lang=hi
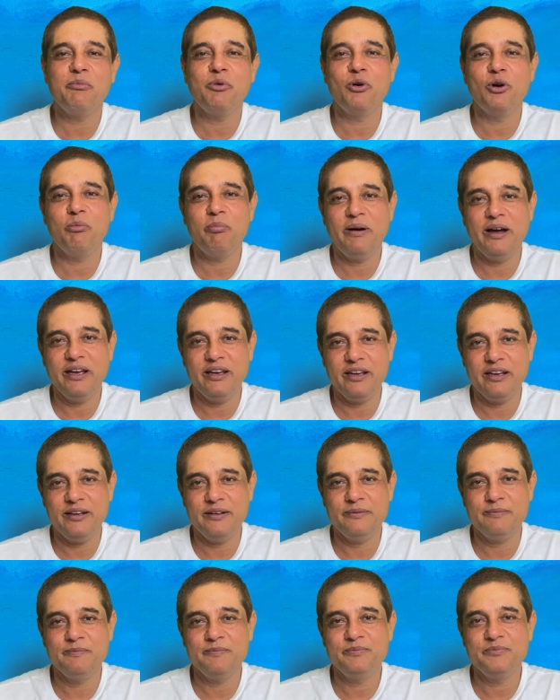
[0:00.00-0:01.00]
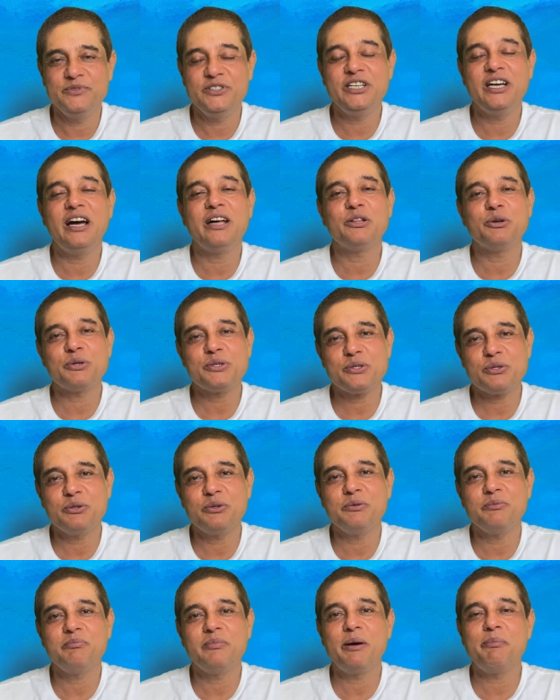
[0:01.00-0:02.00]
भूल पाएंगे जी हाँ
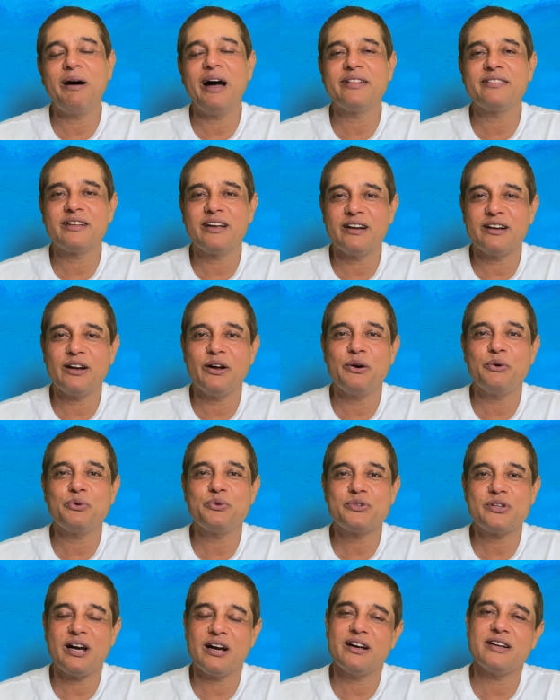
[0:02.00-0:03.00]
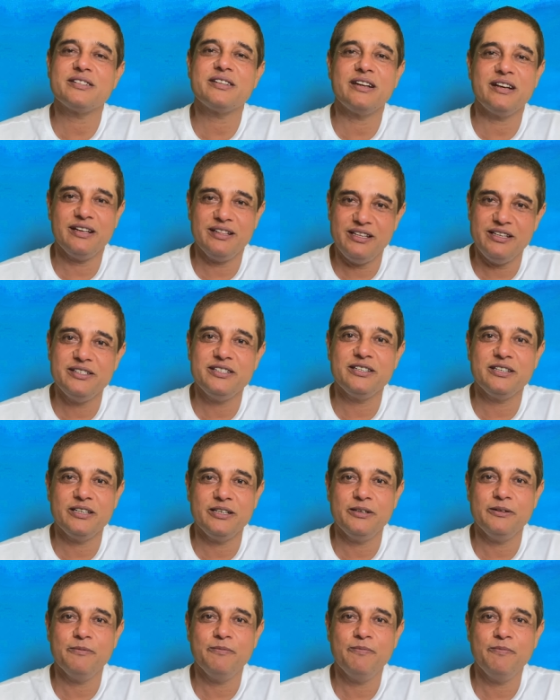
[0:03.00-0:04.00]
दोस्तों मैं बात कर रहा हूँ सागर सरहदी जी
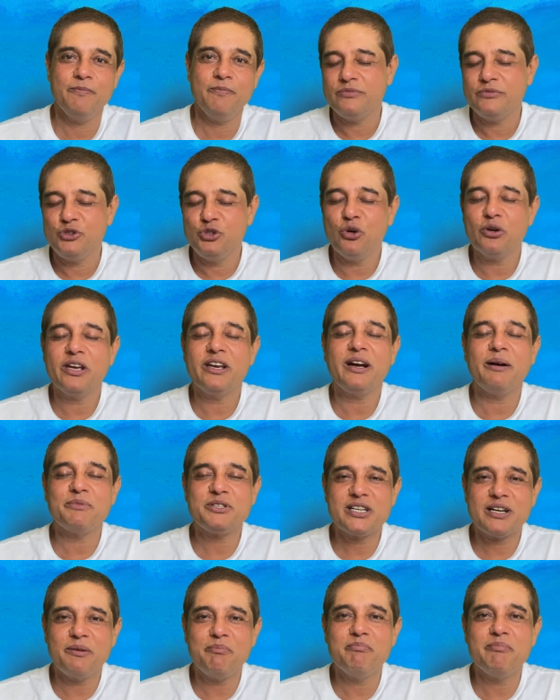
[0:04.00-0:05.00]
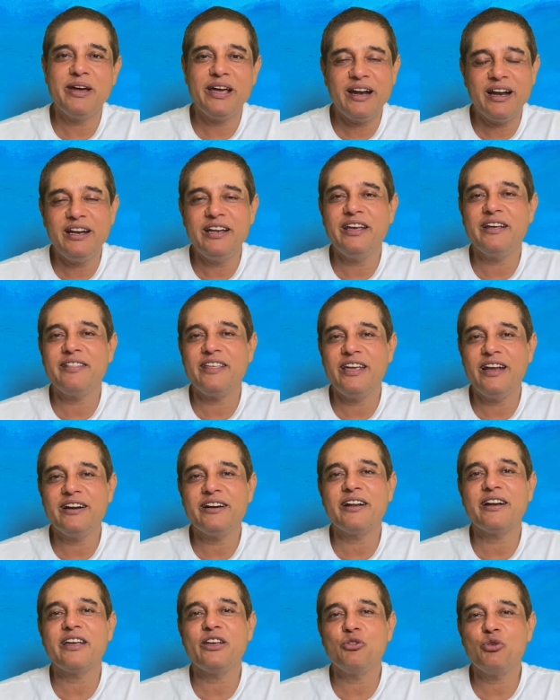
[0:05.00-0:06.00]
की जो कि कम से कम मेरे लिए
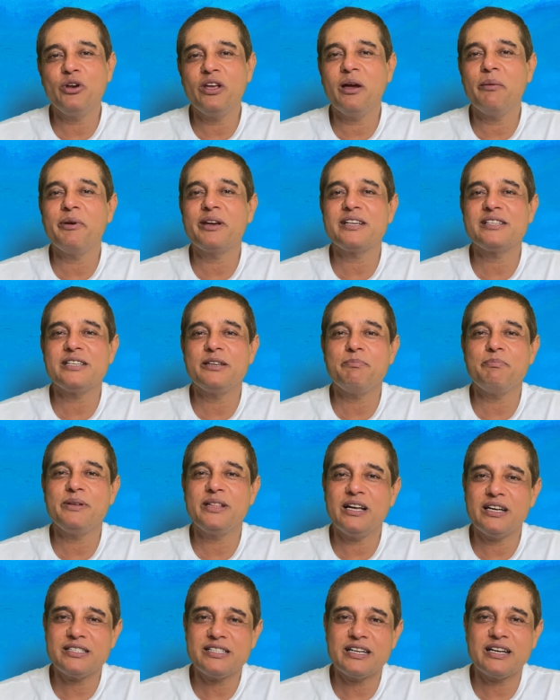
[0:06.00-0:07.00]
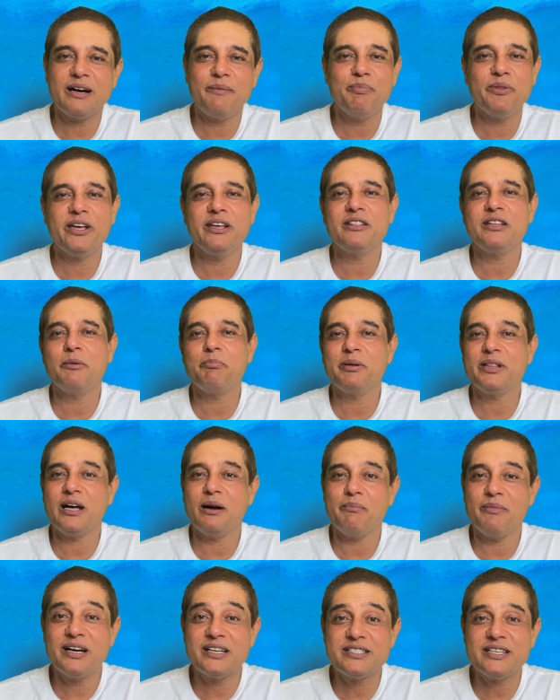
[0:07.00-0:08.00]
थिएटर की दुनिया में किसी पिता से कम नहीं था पिता
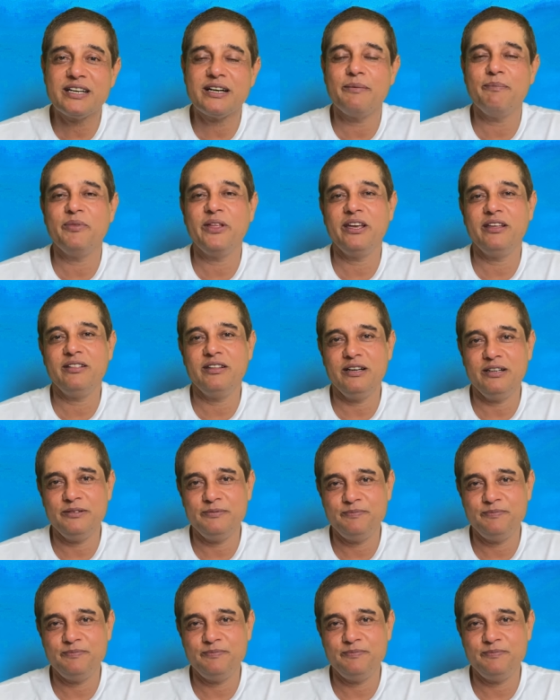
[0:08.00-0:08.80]
माह से कम नहीं था